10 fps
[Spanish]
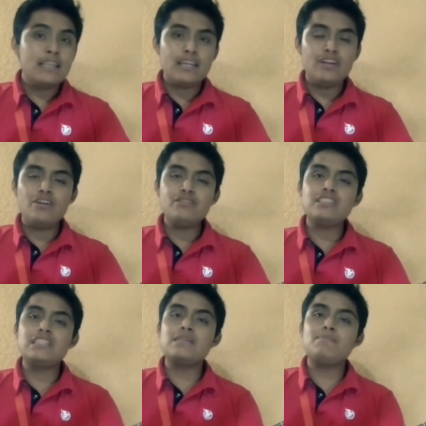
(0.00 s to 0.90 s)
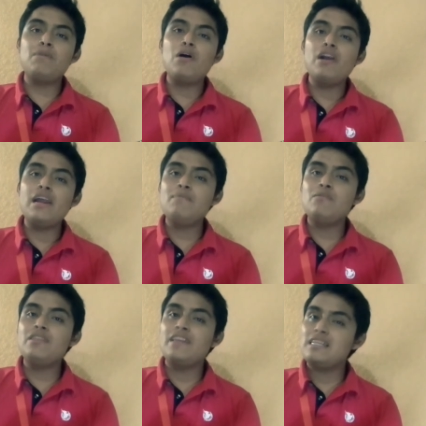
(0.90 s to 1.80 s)
De noche se pone
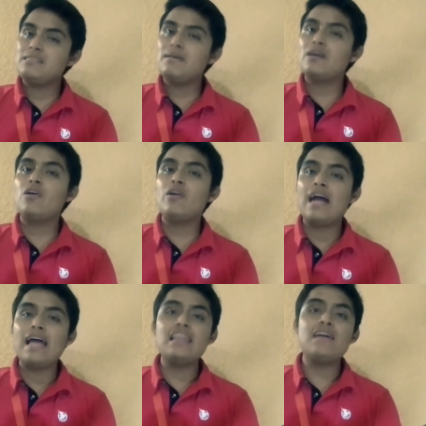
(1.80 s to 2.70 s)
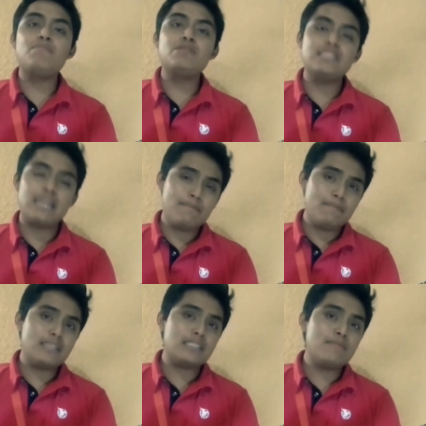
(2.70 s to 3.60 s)
muy desmejorada, pues de
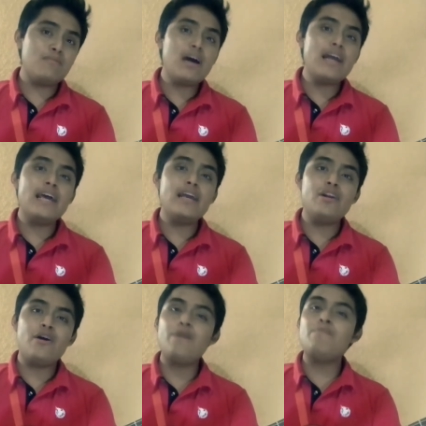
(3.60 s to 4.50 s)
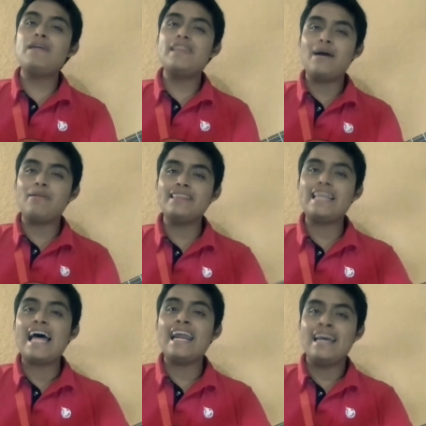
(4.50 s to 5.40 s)
hambre se muere y no puede
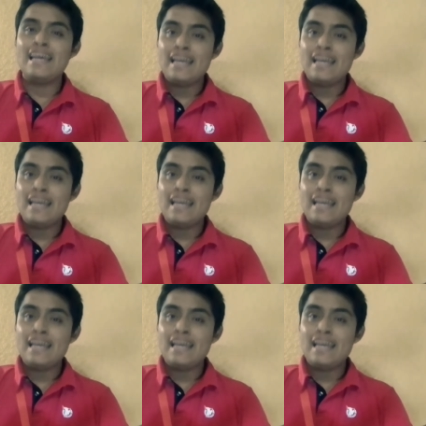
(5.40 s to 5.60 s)
aguantar.